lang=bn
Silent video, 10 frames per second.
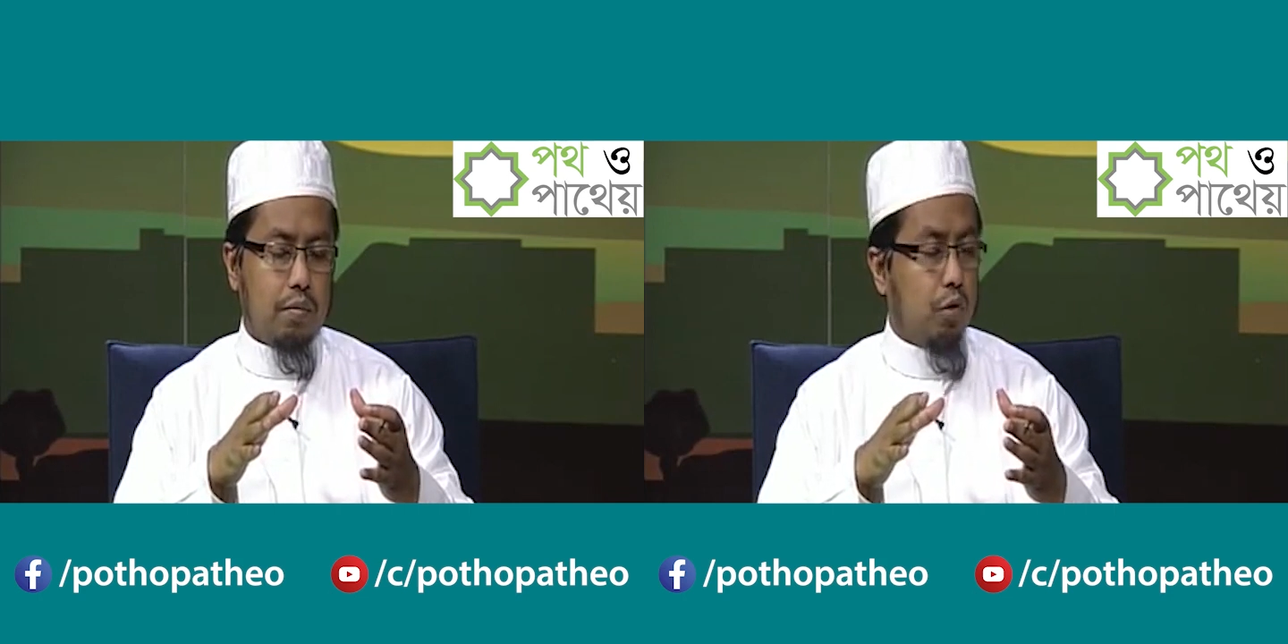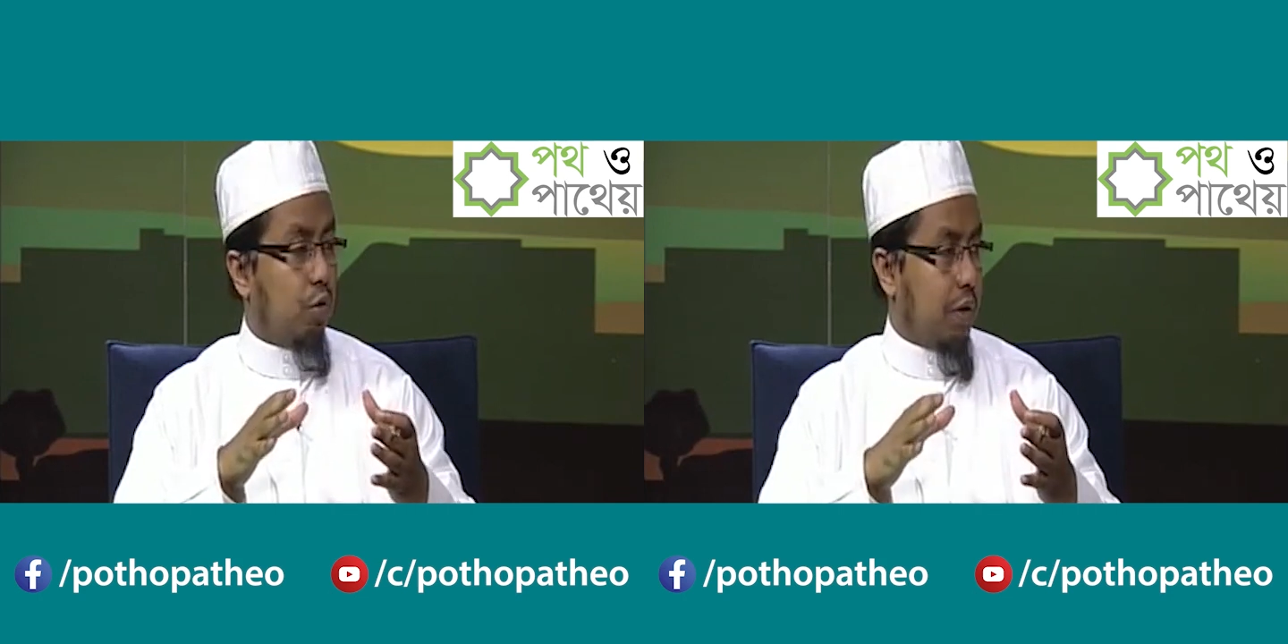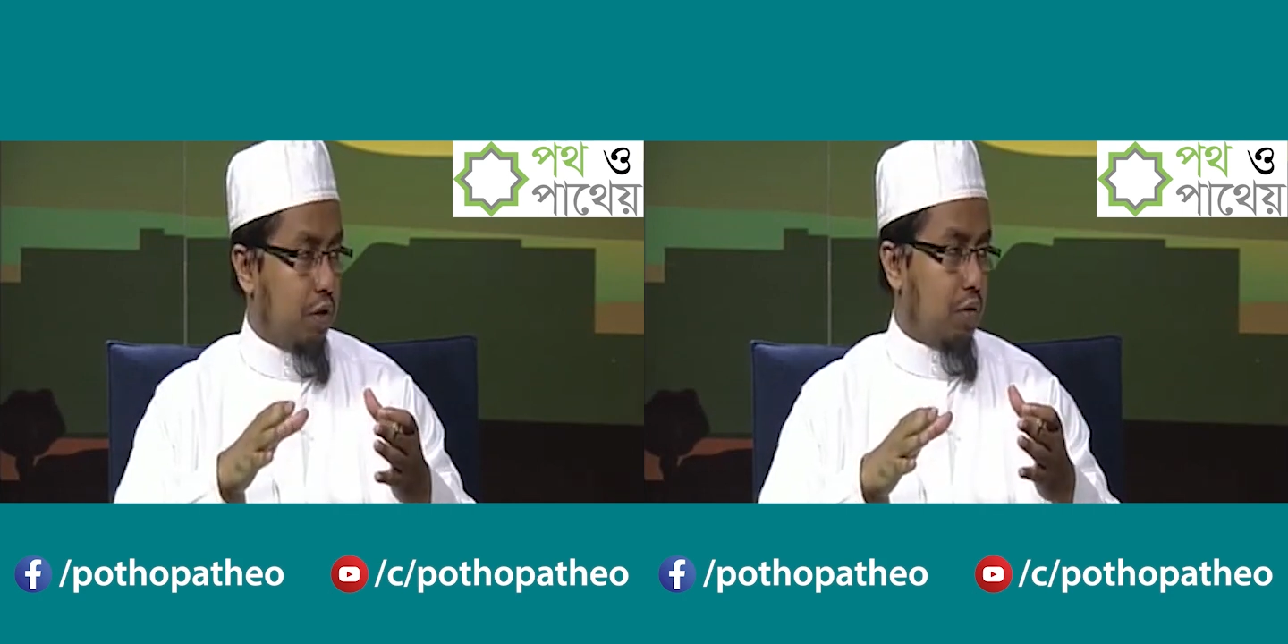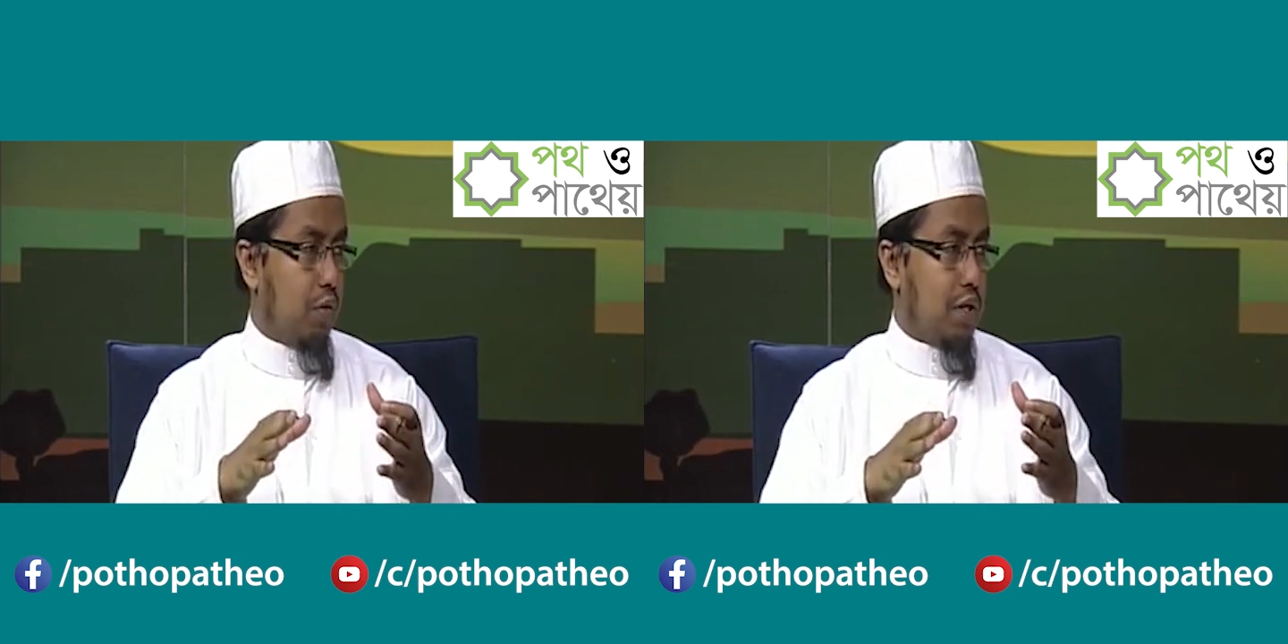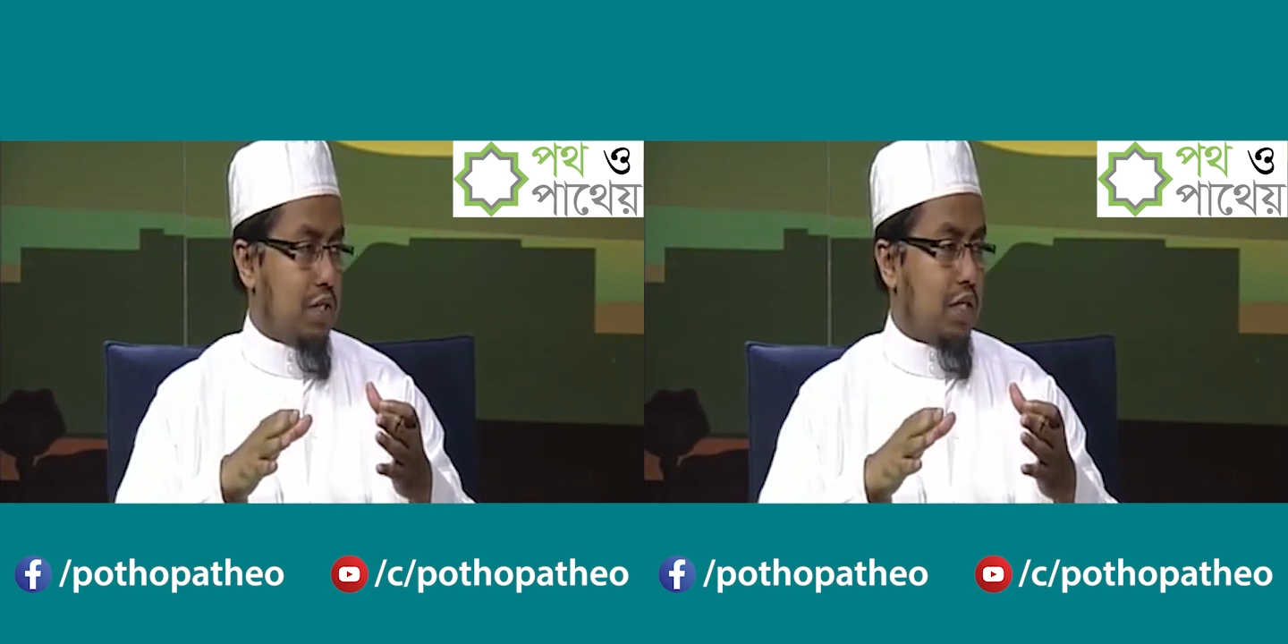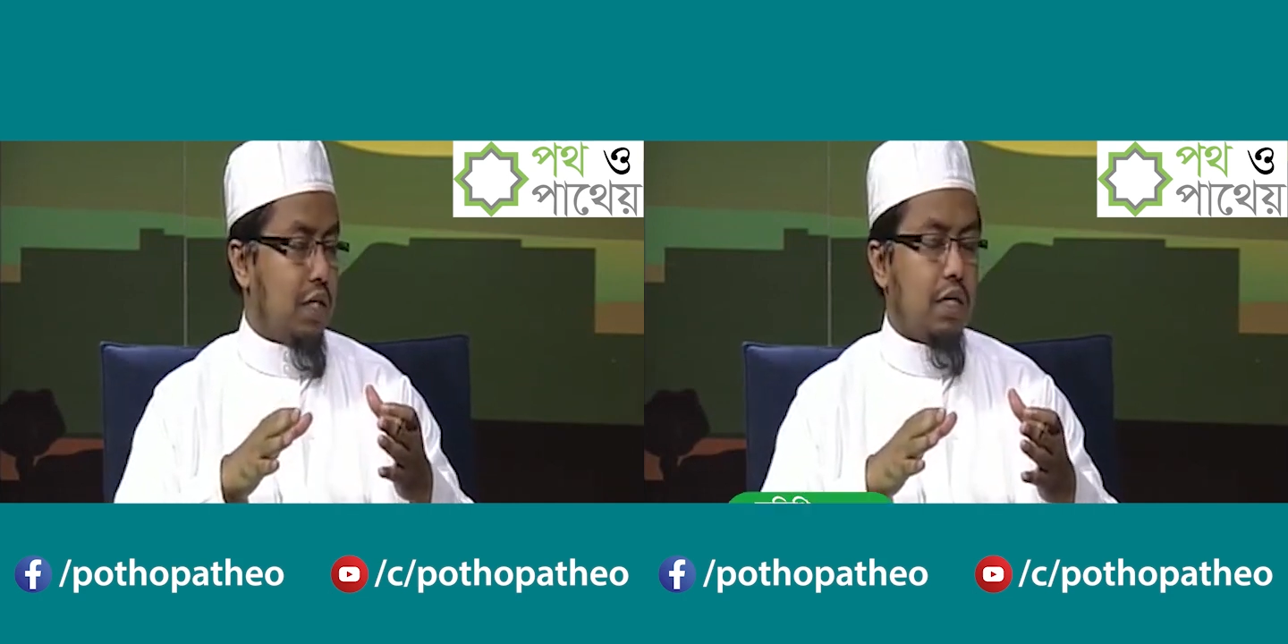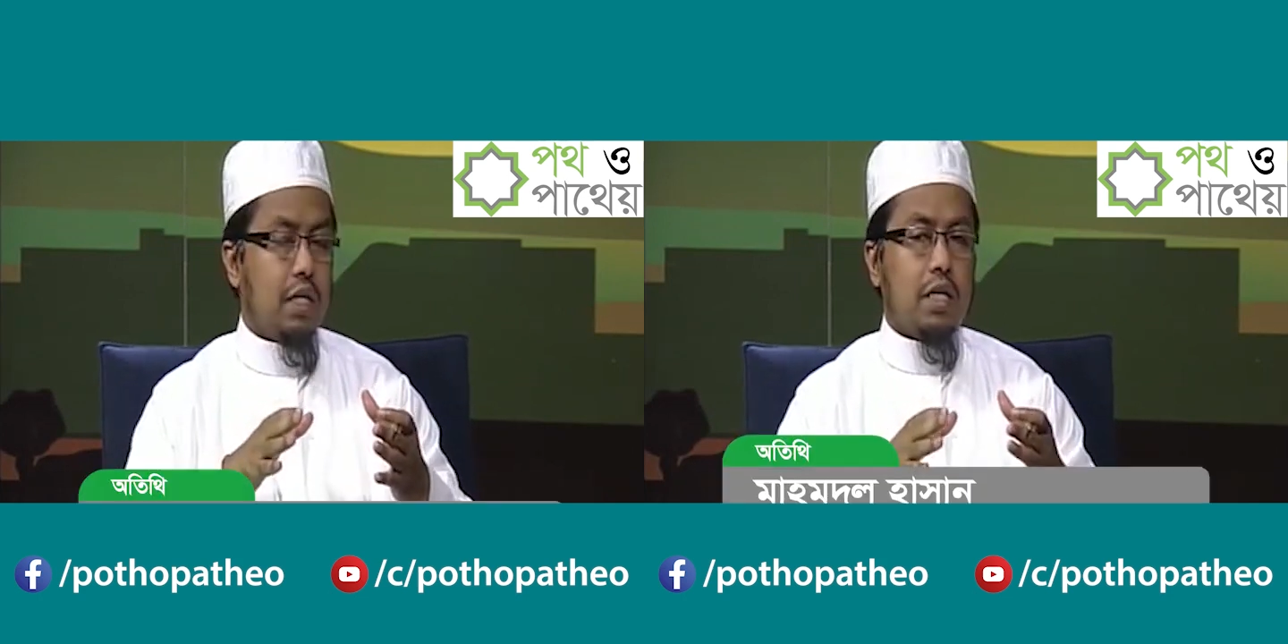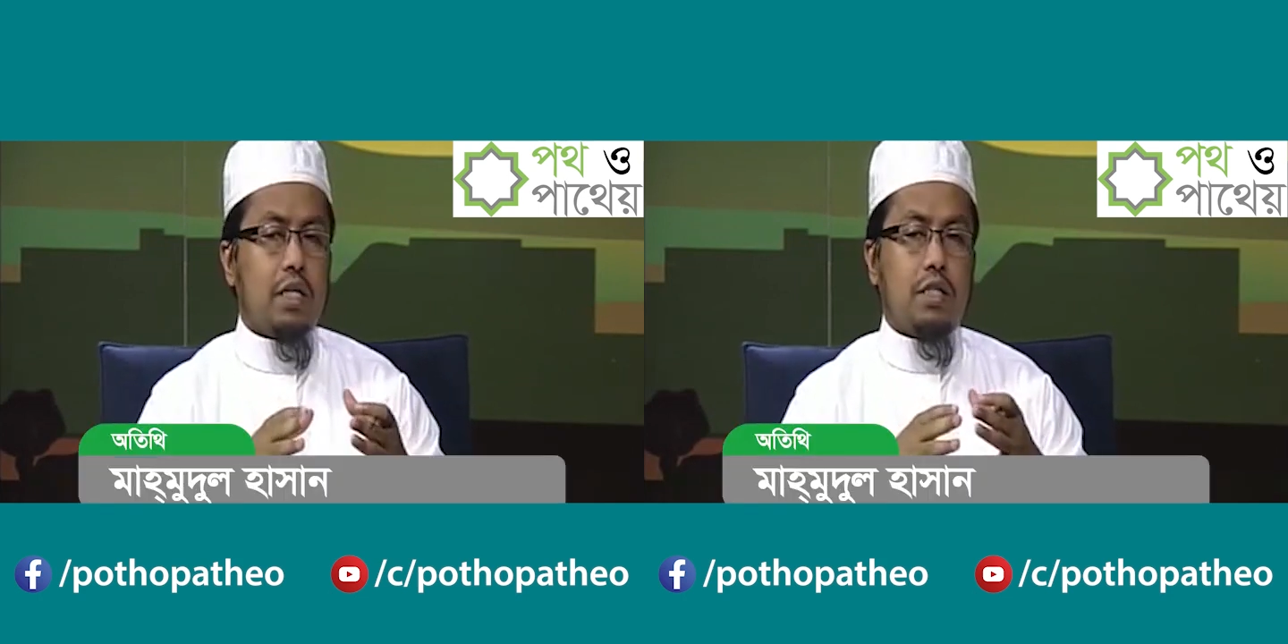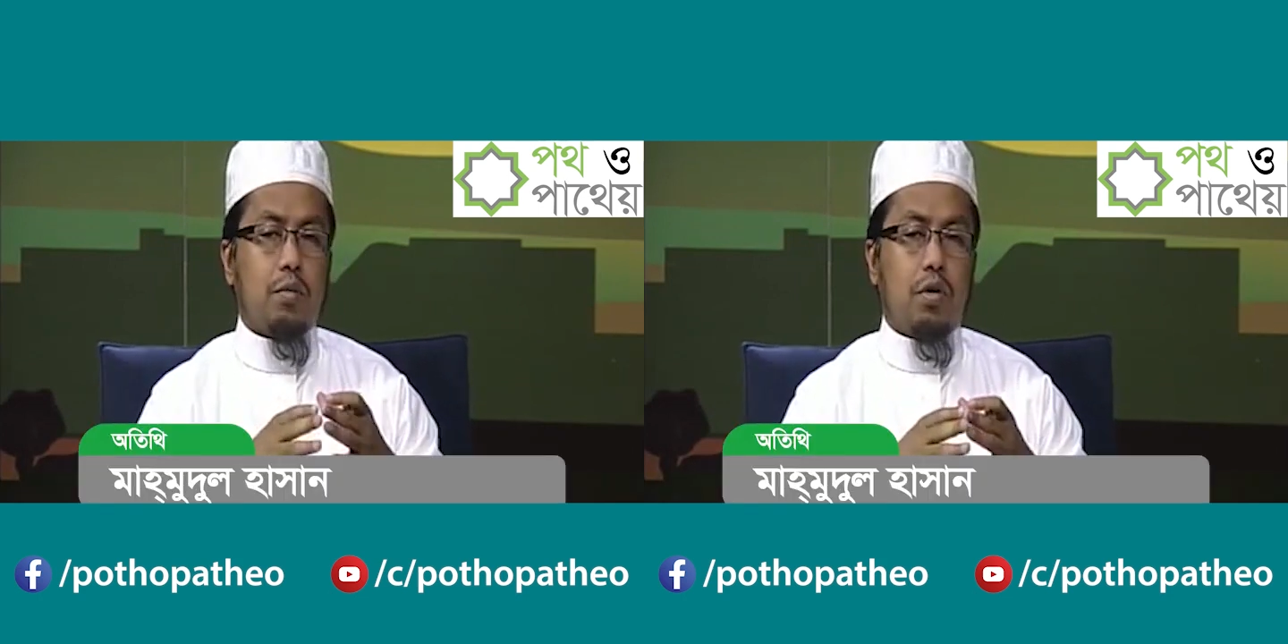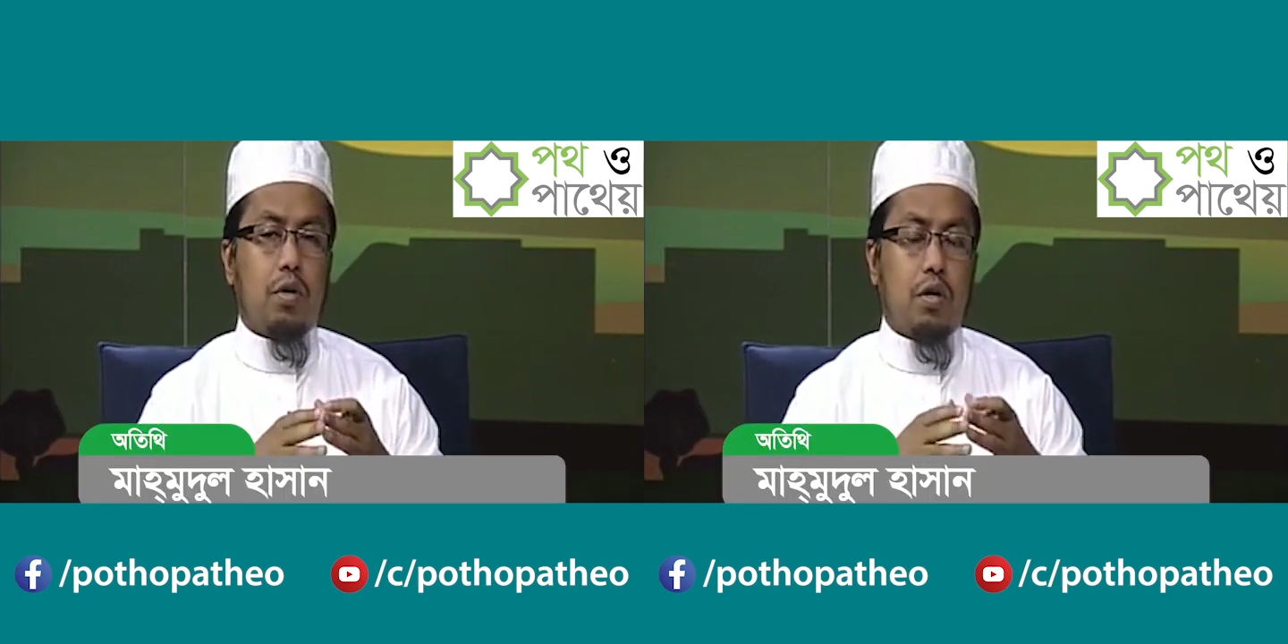মত আছে যেমন